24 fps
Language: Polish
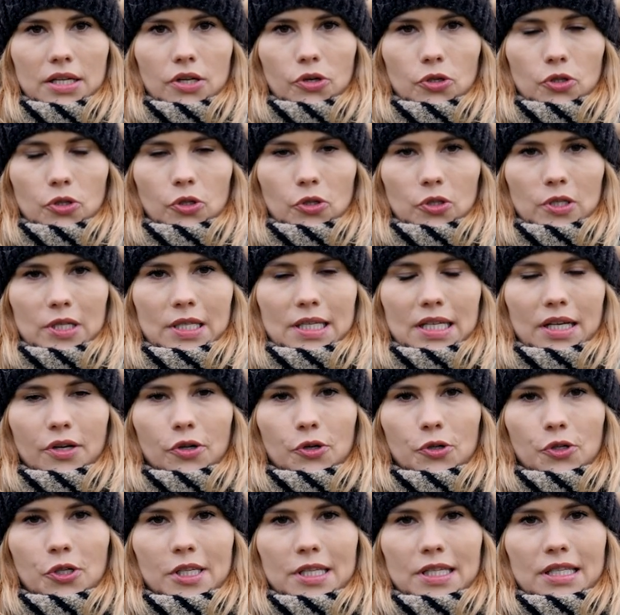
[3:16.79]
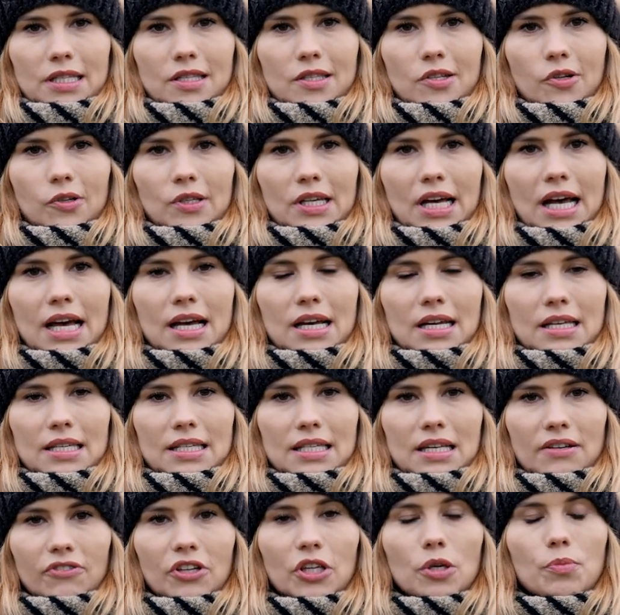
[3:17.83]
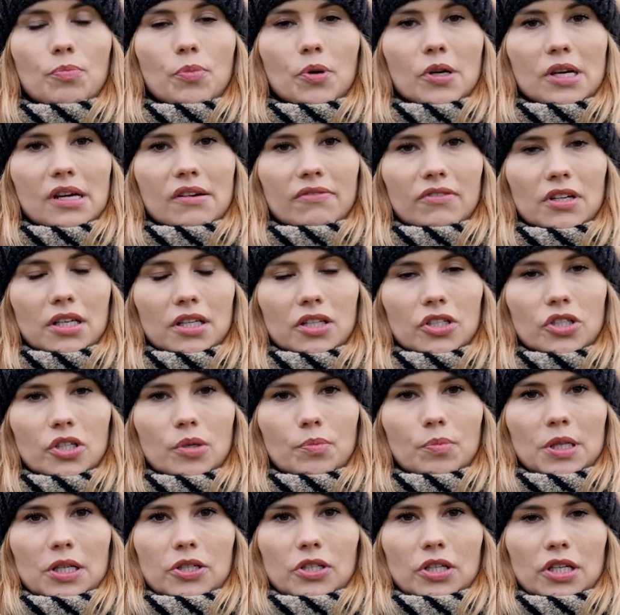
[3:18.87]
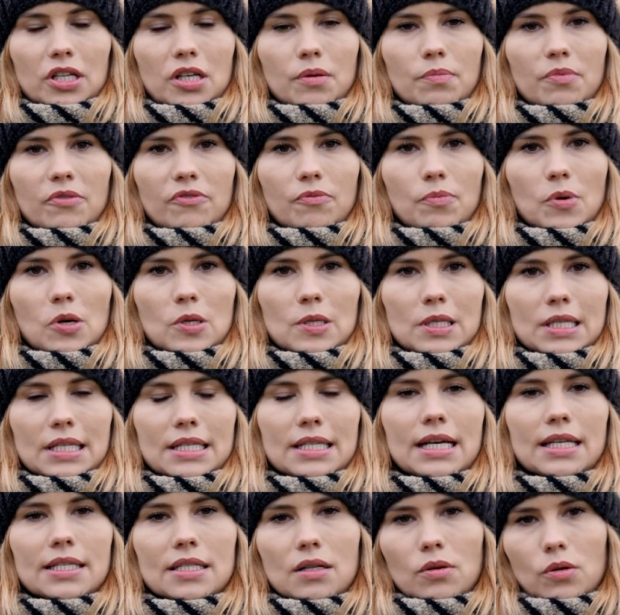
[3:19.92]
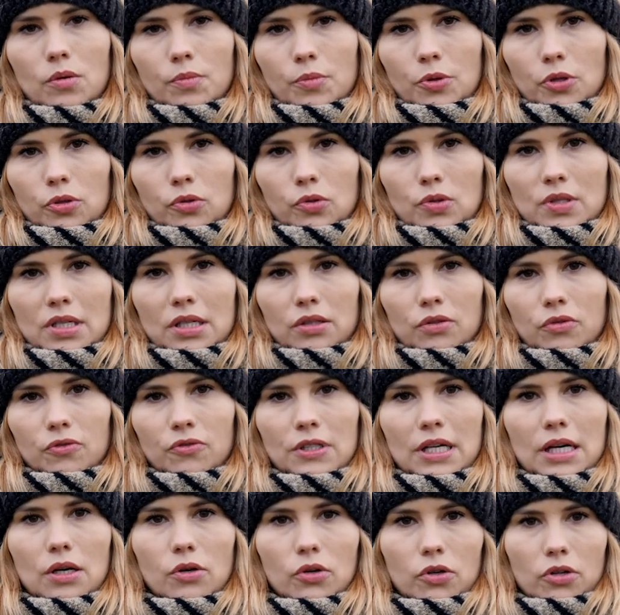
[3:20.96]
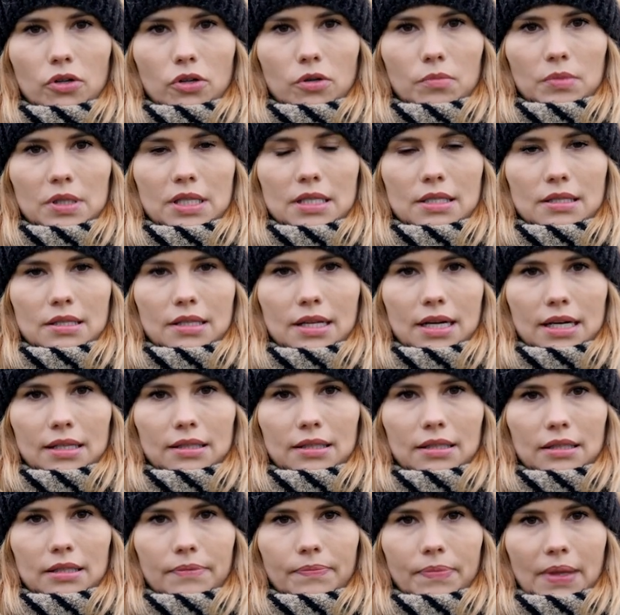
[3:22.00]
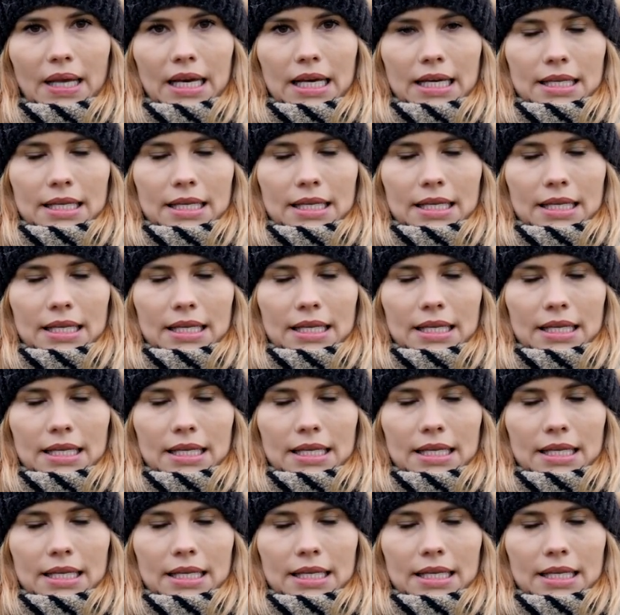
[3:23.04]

Rosnące zagrożenie ze strony ASF i pojawienie się ptasiej grypy w Polsce skazało producentów na ogromne straty.